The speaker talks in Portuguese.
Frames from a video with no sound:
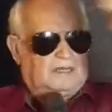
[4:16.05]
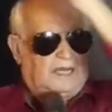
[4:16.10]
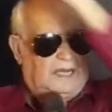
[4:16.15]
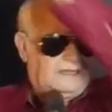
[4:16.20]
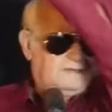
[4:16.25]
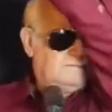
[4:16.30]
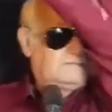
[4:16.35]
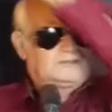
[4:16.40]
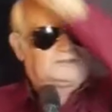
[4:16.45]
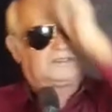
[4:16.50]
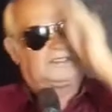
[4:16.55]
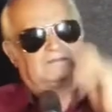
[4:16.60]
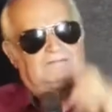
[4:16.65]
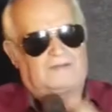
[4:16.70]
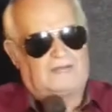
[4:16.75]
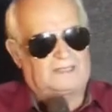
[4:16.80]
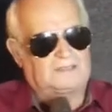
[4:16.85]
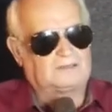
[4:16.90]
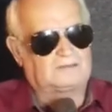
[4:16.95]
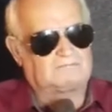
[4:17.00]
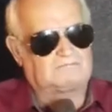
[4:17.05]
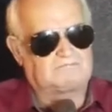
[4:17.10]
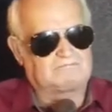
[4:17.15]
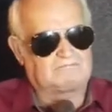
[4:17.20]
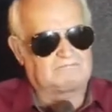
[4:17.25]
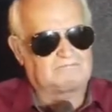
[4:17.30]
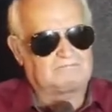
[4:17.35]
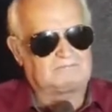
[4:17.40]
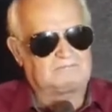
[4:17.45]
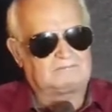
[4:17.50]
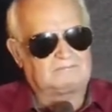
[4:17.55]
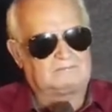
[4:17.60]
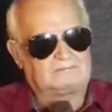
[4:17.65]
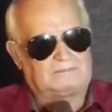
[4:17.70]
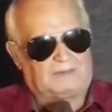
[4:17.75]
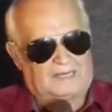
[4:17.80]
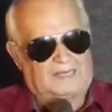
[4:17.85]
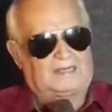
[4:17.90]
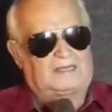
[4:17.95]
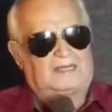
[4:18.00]
Aí você vai
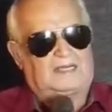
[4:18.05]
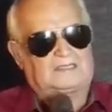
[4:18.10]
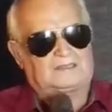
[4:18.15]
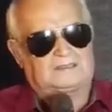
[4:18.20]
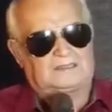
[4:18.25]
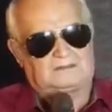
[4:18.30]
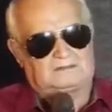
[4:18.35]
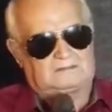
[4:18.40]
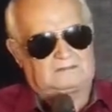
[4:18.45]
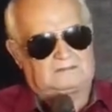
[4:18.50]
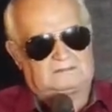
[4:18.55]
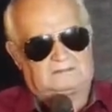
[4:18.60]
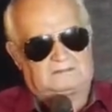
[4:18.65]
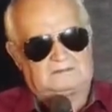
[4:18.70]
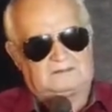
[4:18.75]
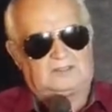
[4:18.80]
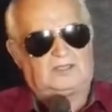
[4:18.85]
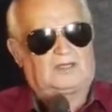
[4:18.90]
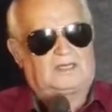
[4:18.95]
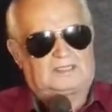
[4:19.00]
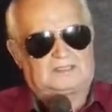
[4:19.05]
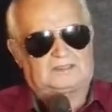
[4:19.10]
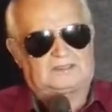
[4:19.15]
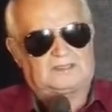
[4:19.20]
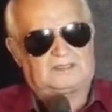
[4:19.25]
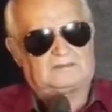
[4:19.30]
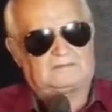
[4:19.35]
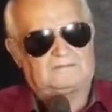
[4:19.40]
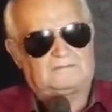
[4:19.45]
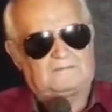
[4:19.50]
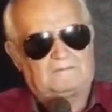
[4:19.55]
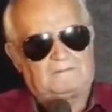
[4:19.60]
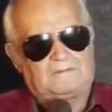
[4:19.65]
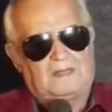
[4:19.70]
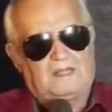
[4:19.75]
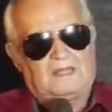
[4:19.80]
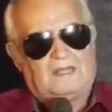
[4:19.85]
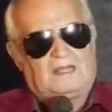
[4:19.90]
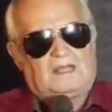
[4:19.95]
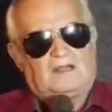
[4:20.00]
para a casa de oração.
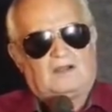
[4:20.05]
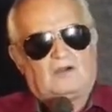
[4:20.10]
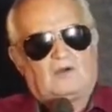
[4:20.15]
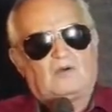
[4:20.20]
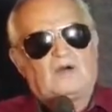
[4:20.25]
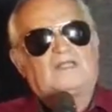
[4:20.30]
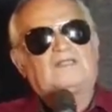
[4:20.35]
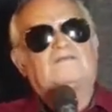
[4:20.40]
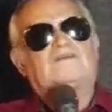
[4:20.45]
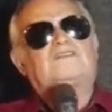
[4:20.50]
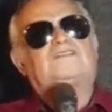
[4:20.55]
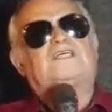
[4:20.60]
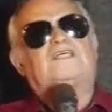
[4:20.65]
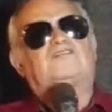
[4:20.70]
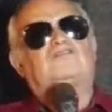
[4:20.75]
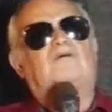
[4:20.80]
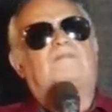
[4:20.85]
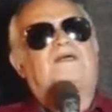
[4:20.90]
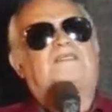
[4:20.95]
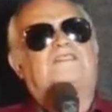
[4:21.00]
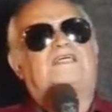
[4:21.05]
Quando você toma